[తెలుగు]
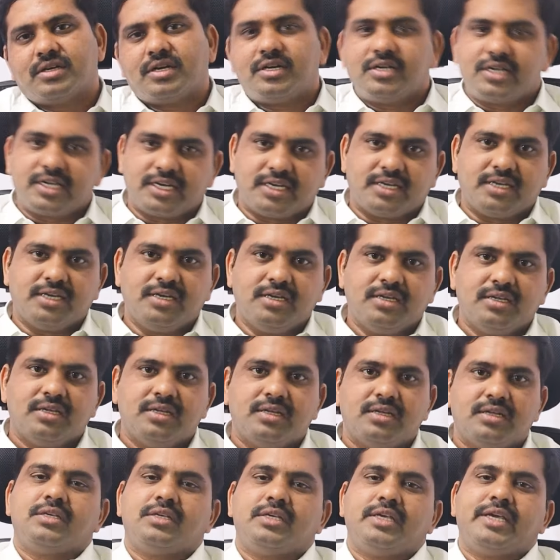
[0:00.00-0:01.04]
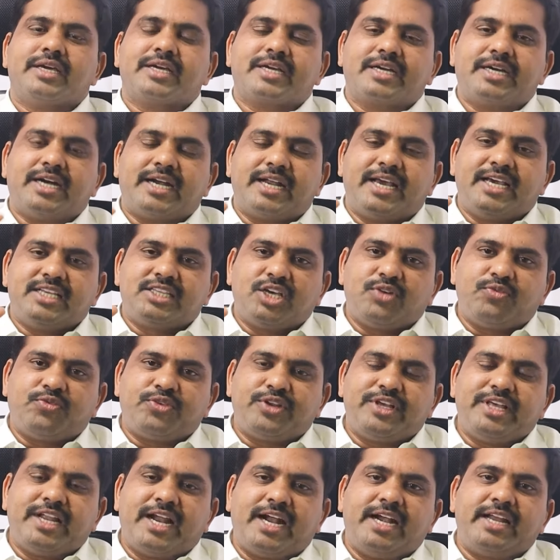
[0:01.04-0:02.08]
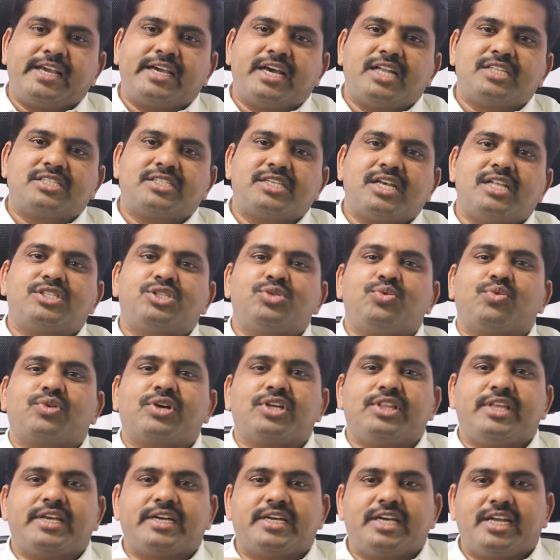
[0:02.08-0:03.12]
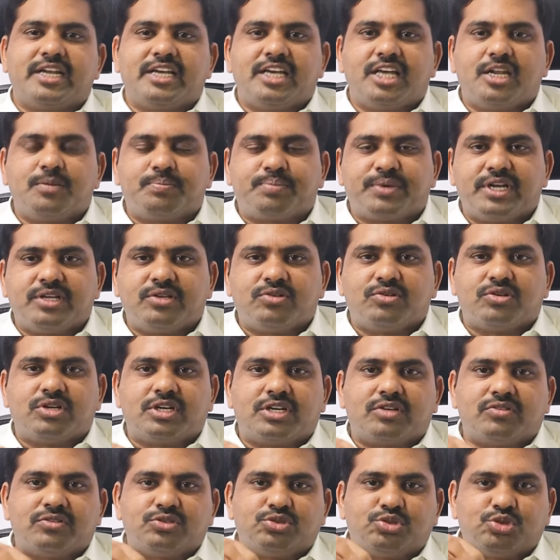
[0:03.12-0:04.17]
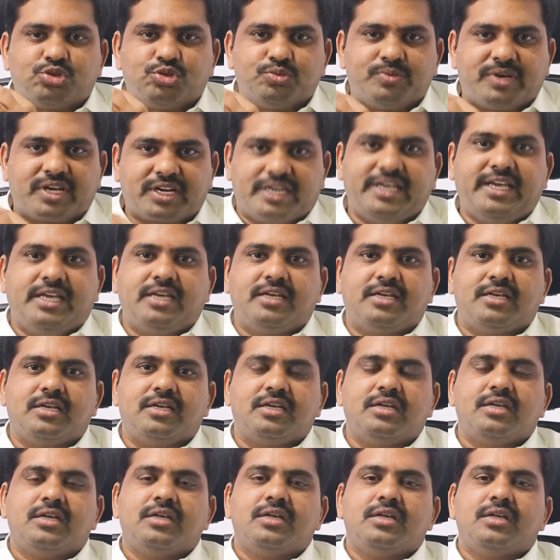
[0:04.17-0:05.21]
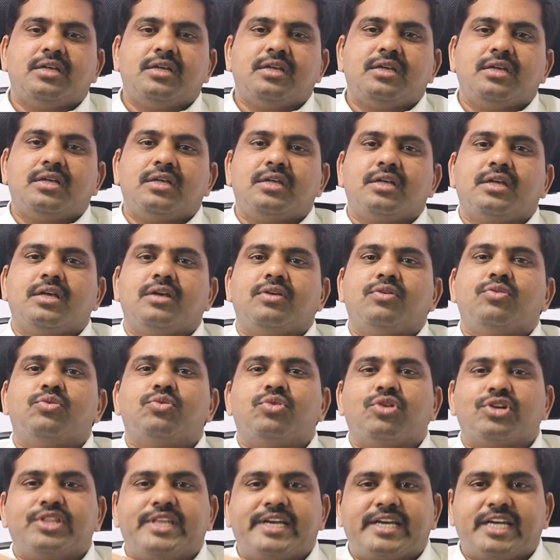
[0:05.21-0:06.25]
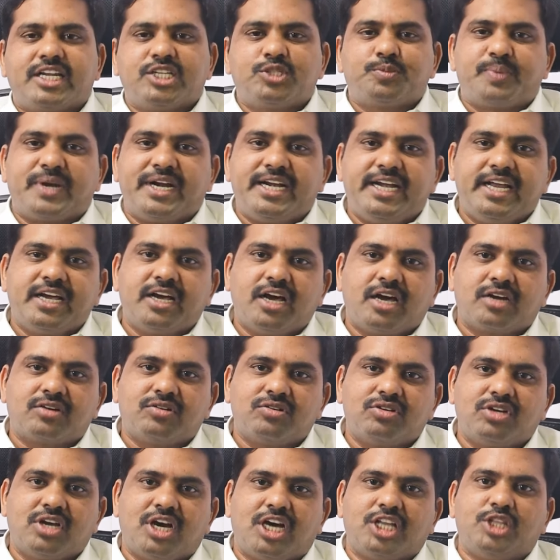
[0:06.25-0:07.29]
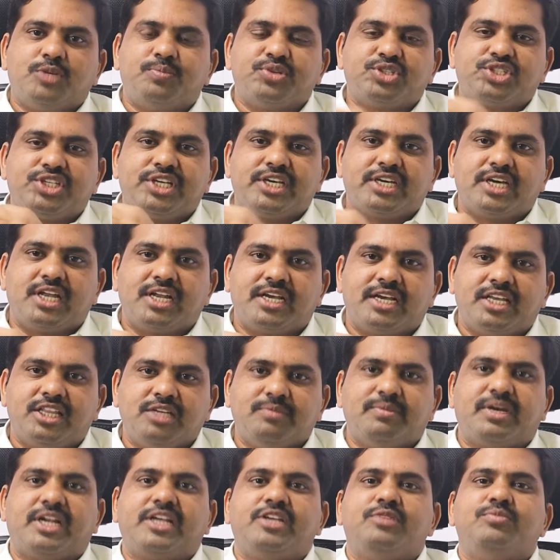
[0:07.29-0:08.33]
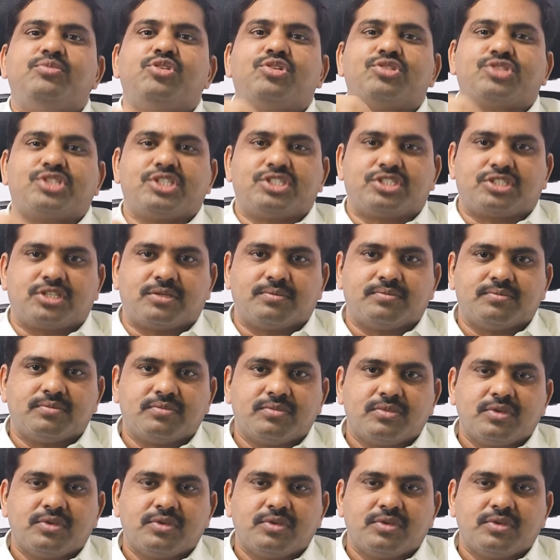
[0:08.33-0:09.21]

అంటే ఎక్కడైతే ఫ్రీ రాడికల్ సెల్స్ ఒక దగ్గర ఏర్పడి ఉన్నటువంటి ట్యూమర్ని ఇంకో దగ్గర స్ప్రెడ్ కాకుండా అదుపు చేయగలిగేది మన ఇమ్యూనో సిస్టమ్